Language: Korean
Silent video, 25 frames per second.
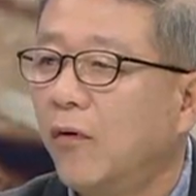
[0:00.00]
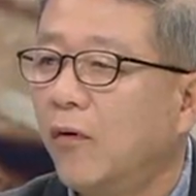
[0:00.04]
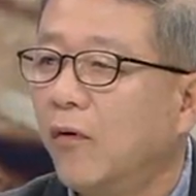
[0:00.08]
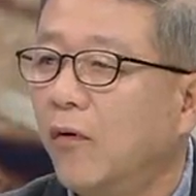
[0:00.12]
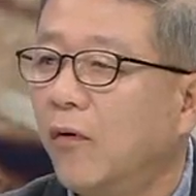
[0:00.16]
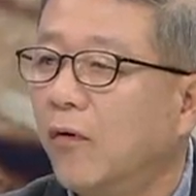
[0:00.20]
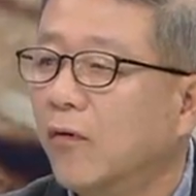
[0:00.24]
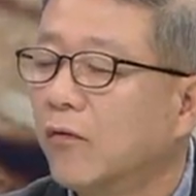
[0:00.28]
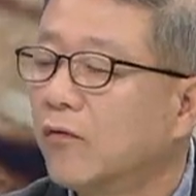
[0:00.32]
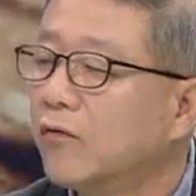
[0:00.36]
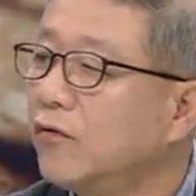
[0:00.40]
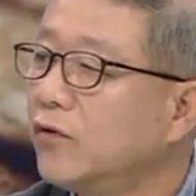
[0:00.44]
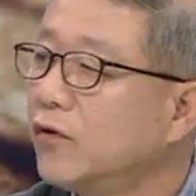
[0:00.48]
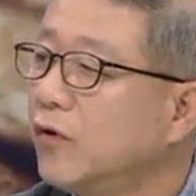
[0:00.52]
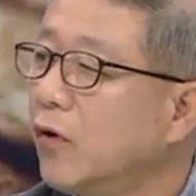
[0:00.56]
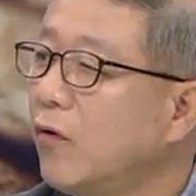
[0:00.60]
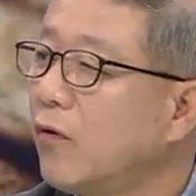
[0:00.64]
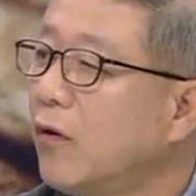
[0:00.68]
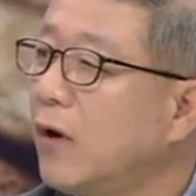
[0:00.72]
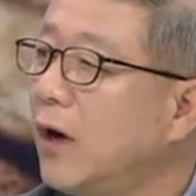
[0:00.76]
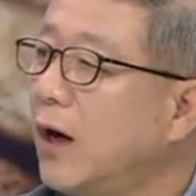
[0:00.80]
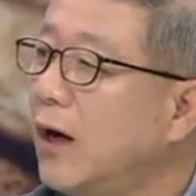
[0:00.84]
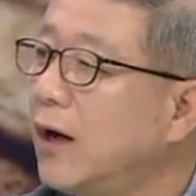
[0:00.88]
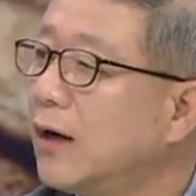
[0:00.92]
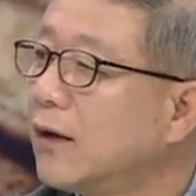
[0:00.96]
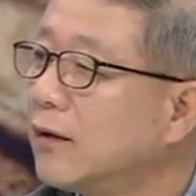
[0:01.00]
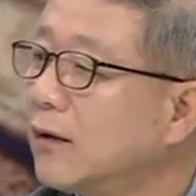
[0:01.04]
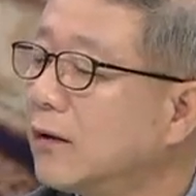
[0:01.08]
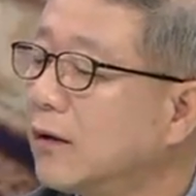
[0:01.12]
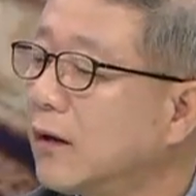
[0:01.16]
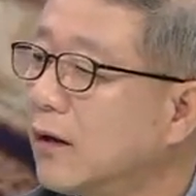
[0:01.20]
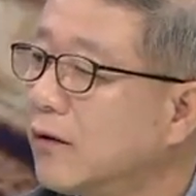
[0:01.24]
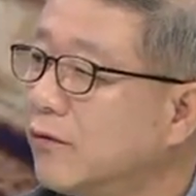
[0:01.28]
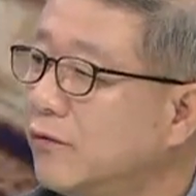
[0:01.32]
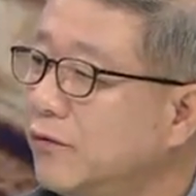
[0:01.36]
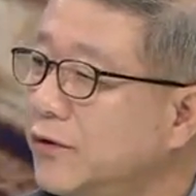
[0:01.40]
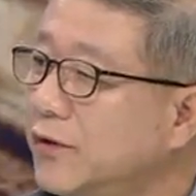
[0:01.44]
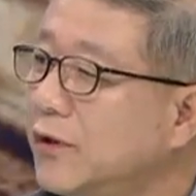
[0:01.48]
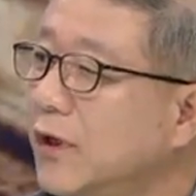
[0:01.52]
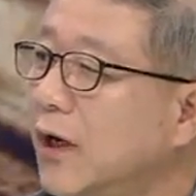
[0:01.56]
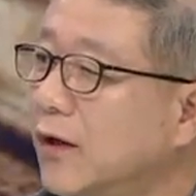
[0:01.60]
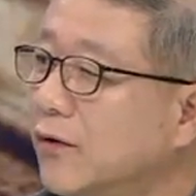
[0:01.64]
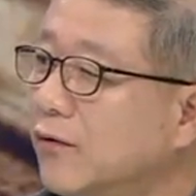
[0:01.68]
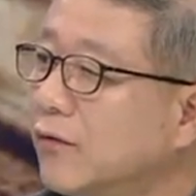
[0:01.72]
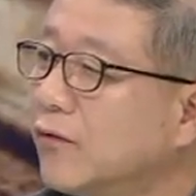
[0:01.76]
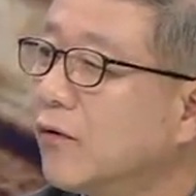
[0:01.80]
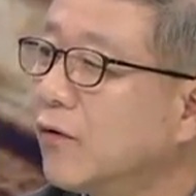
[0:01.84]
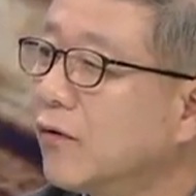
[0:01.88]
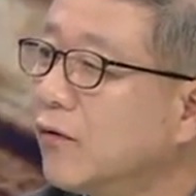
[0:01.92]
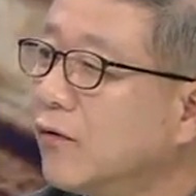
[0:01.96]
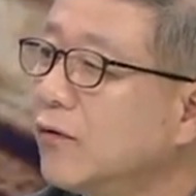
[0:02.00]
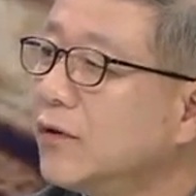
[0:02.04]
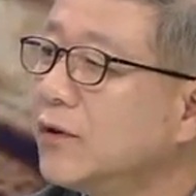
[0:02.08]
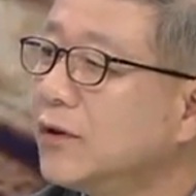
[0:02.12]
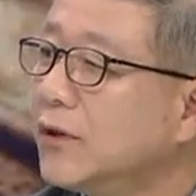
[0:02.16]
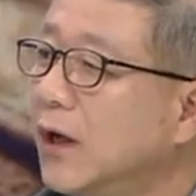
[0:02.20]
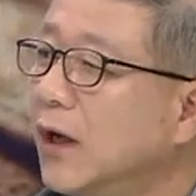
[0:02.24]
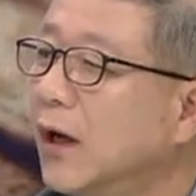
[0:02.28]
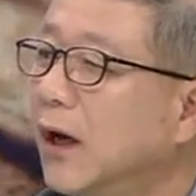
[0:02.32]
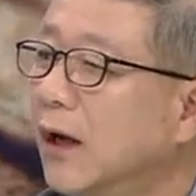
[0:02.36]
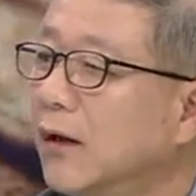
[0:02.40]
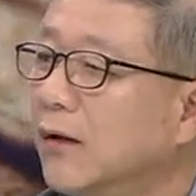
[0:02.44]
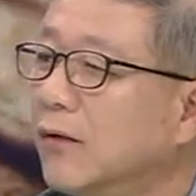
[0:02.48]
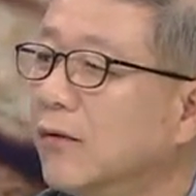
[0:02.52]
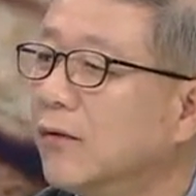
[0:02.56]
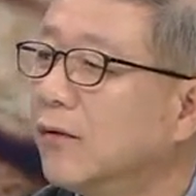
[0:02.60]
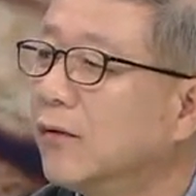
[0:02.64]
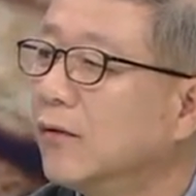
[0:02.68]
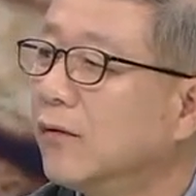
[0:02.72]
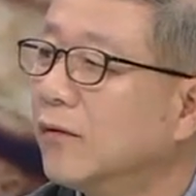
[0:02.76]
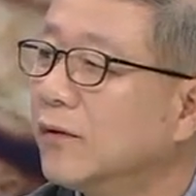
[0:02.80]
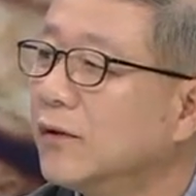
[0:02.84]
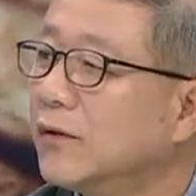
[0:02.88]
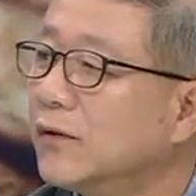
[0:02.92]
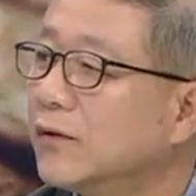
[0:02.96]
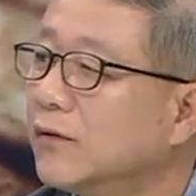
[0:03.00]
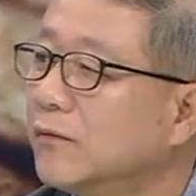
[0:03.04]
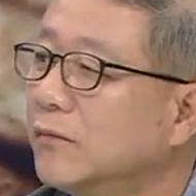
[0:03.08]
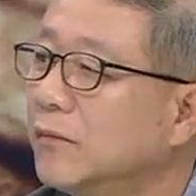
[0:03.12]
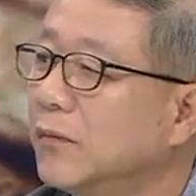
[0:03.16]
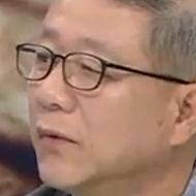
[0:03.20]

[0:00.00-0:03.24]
어, 그 효과가 그렇게 크지 않은 걸로 이제 알고 있습니다.